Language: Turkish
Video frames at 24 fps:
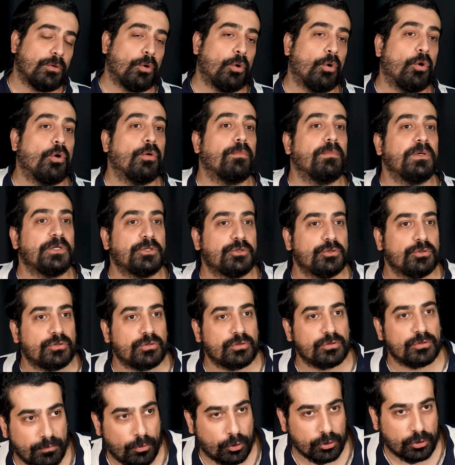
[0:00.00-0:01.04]
O meşhur
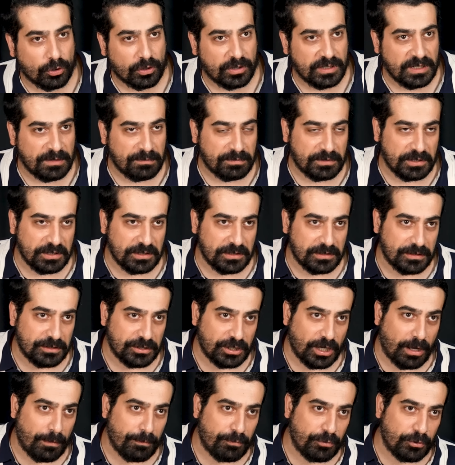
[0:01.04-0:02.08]
Bodo Glimt'in
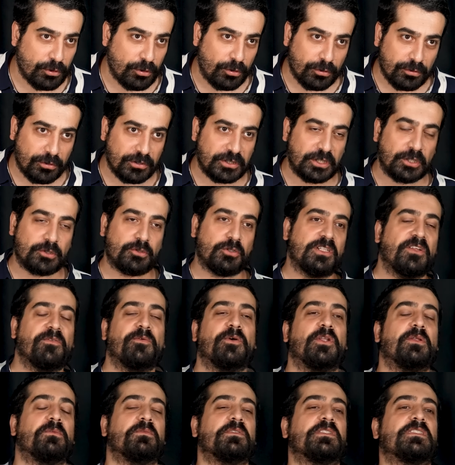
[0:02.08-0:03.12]
şampiyon olduğu sezonda
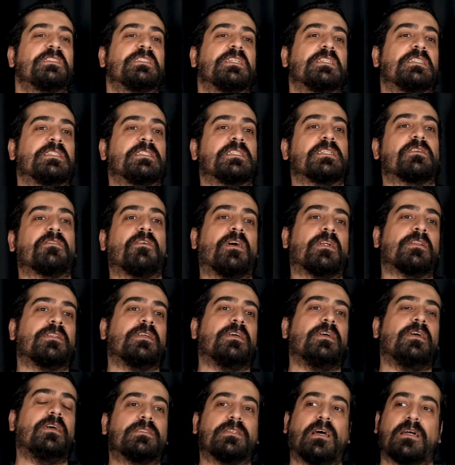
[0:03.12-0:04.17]
böyle bir istatistik
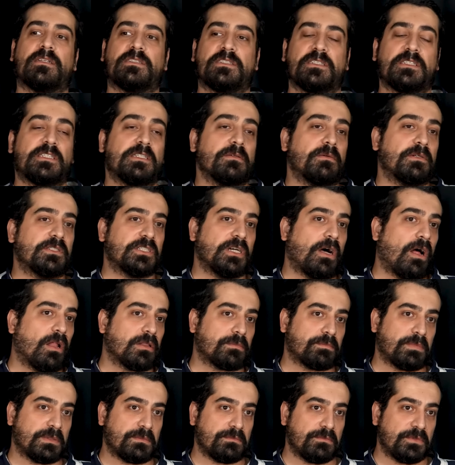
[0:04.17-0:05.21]
vardı. Sadece iki maçı
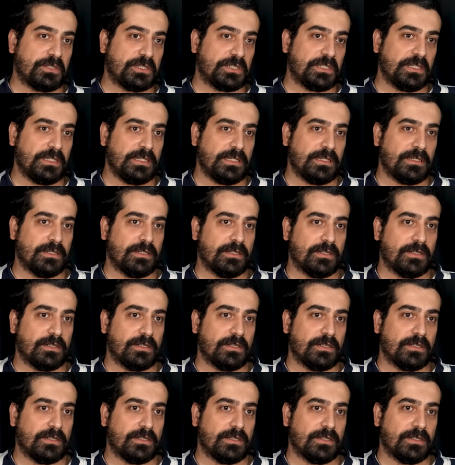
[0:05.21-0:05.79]
alt bitmişti.